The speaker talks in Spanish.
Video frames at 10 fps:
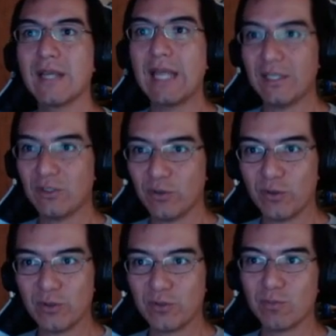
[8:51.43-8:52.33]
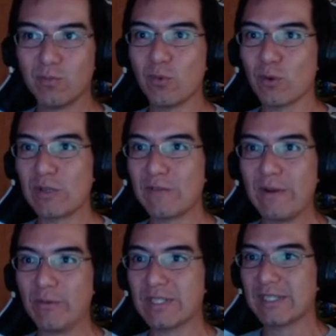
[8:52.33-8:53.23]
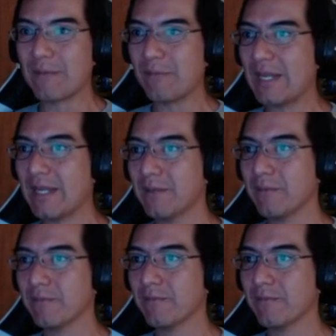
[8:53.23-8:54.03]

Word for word: Estos por default están bien.